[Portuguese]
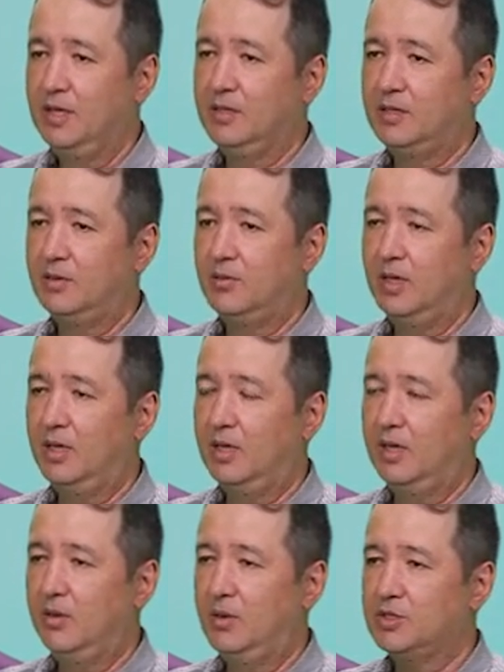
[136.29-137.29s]
Então,
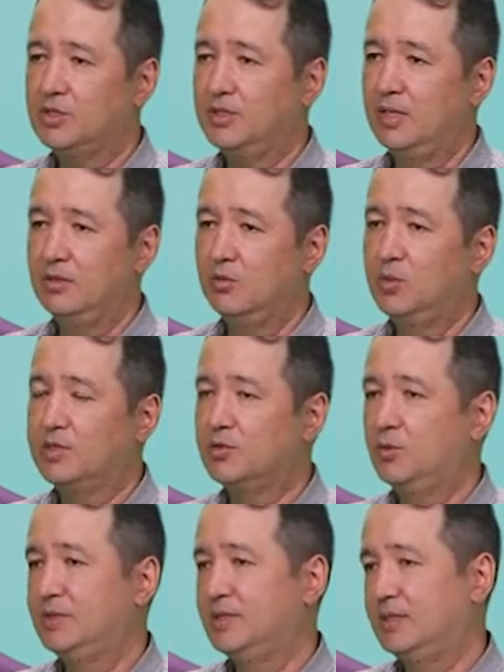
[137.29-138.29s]
é, é, eu acho que tem duas
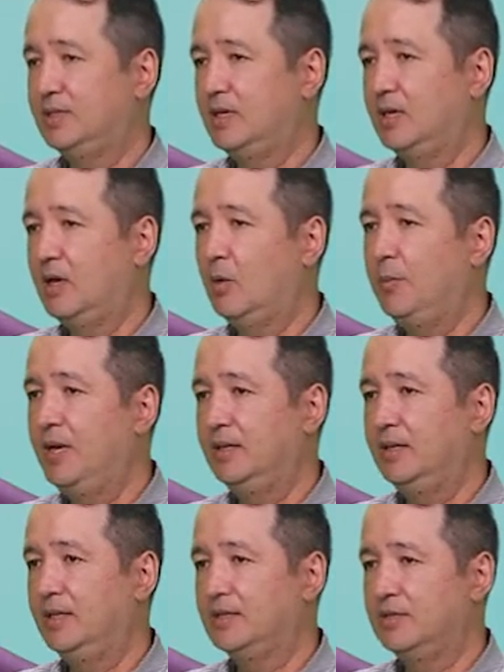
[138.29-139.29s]
coisas que, que, é bem
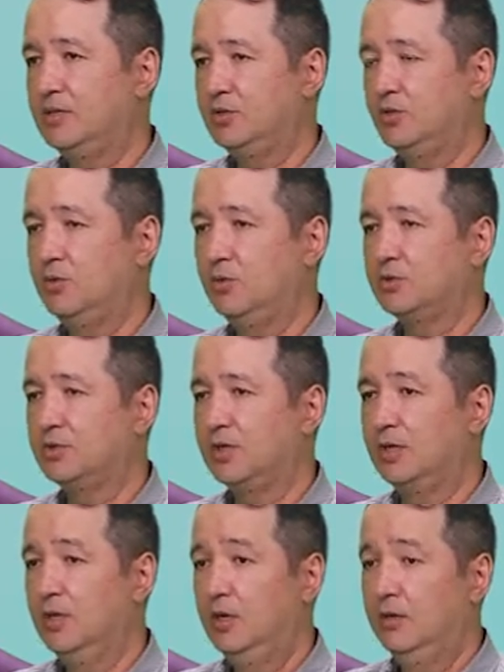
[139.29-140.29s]
interessante do curso, né?